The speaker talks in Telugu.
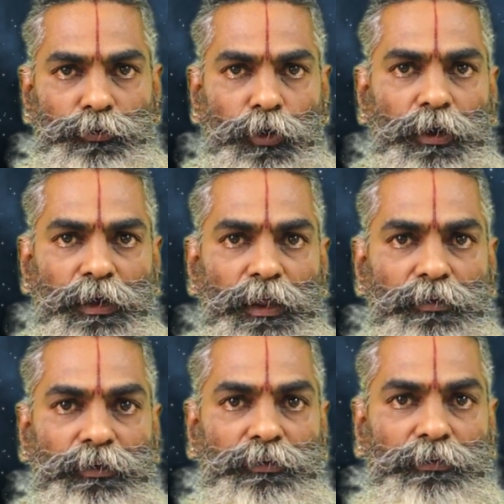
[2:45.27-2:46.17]

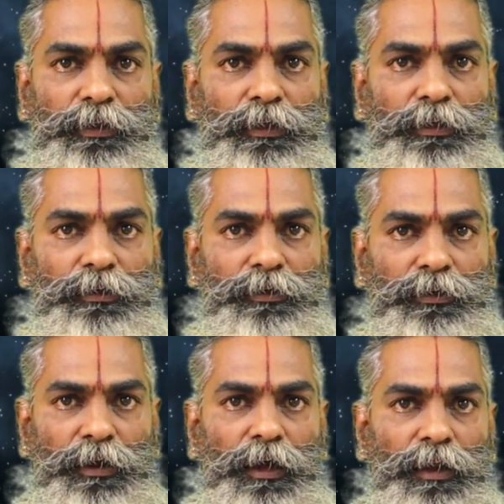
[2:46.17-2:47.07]
యోగకారకమైనటువంటి
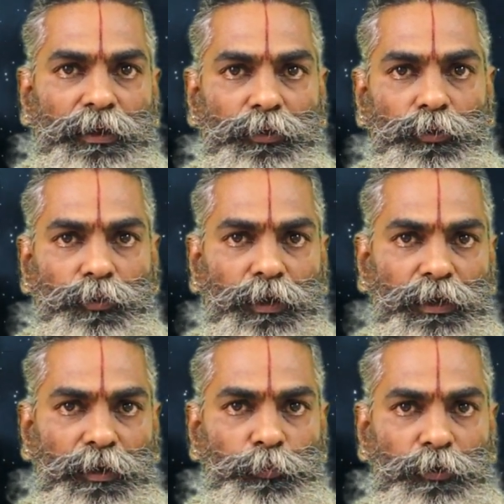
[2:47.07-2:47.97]
గ్రహాల రెండు కూడా
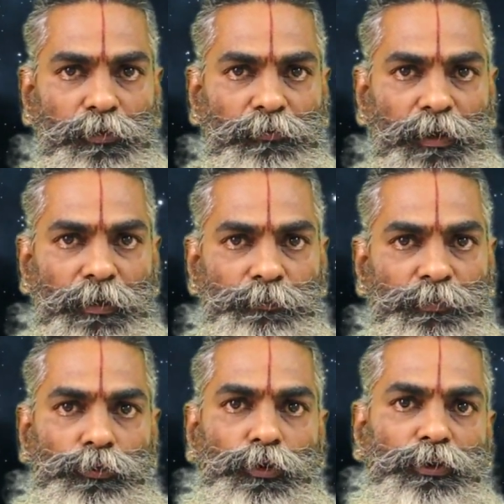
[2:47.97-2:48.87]
కలిపి ఉండడం వల్ల
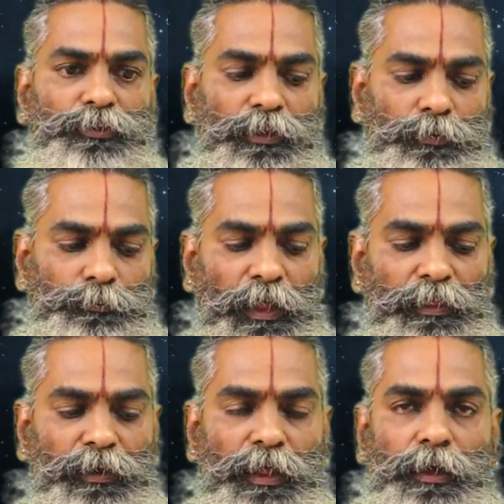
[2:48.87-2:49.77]
యోగిస్తారు
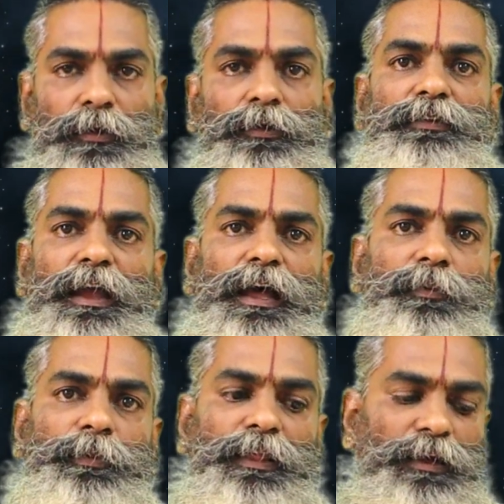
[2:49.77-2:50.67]
అయితే ఇక్కడ ఏ
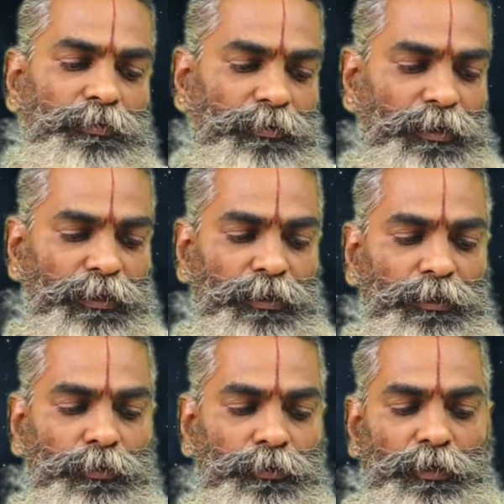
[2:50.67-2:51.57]
అధిపతి అయినటువంటి
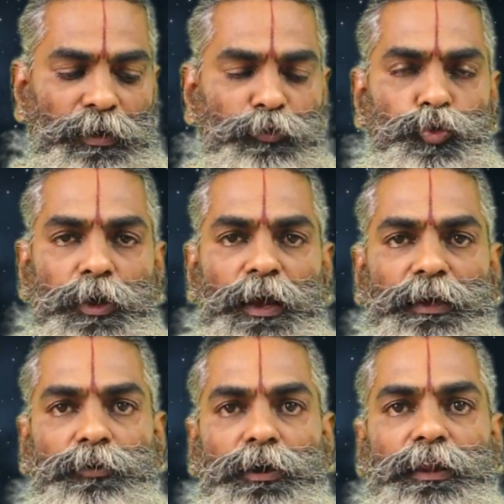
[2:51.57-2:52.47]
రవి కూడా
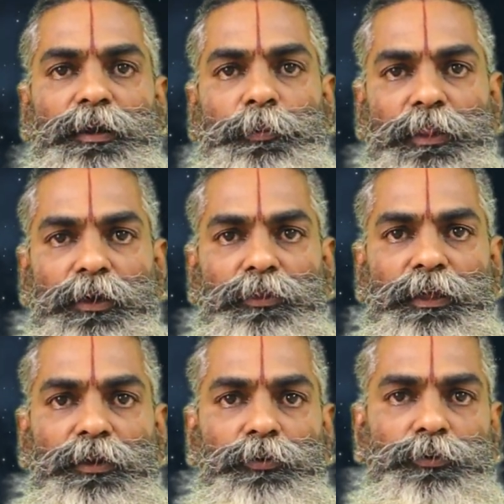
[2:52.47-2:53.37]
అక్కడే ఉన్నాడు ఈయన పదహారో
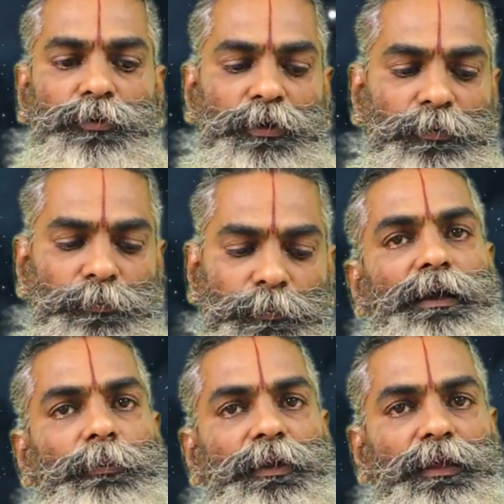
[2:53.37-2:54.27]
తారీఖు వరకు ఉంటాడు
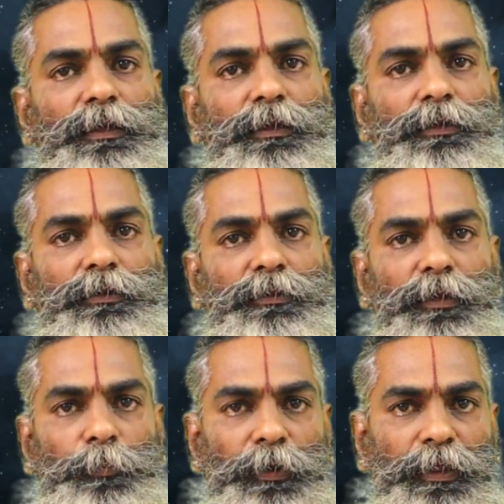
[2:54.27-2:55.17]
కాబట్టి
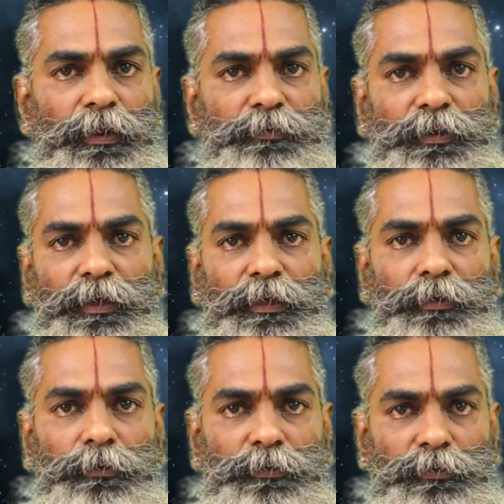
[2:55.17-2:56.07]
ఏ పనులైనా సరే
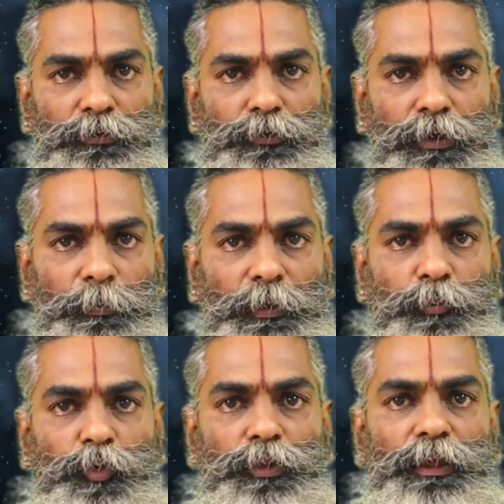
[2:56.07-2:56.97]
ఈ యొక్క
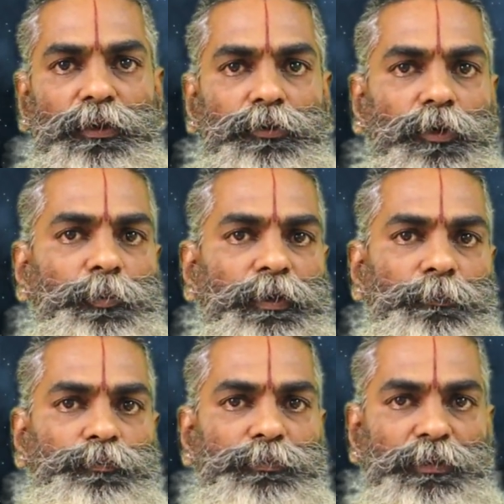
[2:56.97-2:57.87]
పదమూడో తారీఖు లోపుని
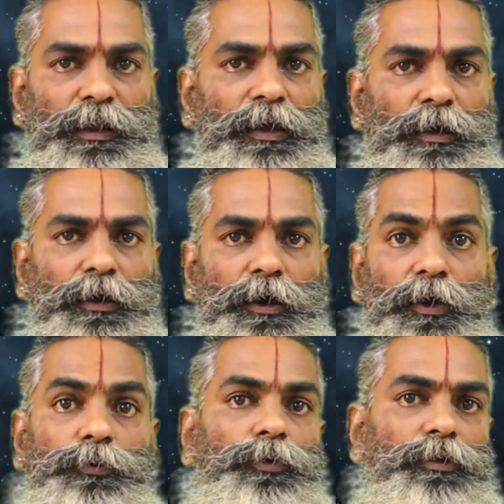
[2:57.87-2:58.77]
చాలా
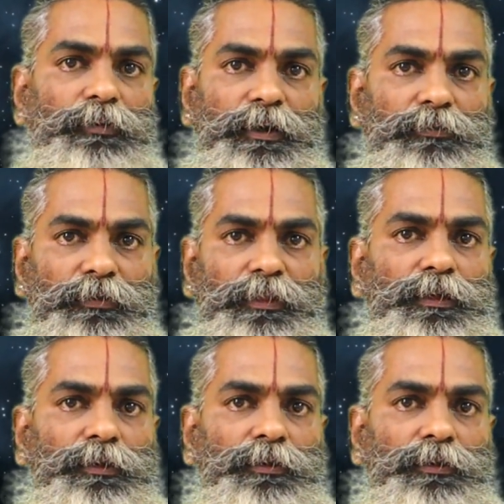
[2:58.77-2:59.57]
అనుకూలమైనటువంటిది